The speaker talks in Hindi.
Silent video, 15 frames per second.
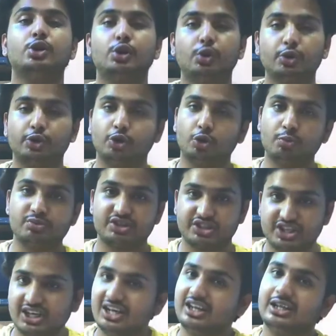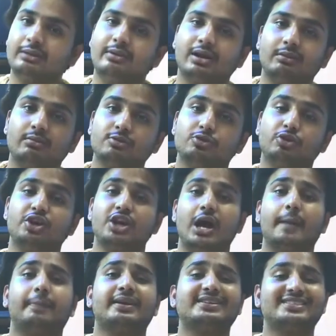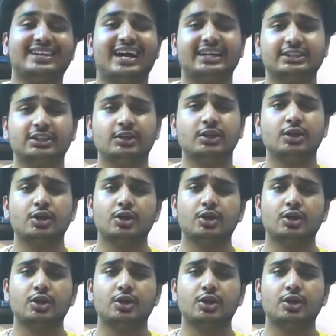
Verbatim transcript: यूट्यूब चैनल के बारे में जो कि आपके साथ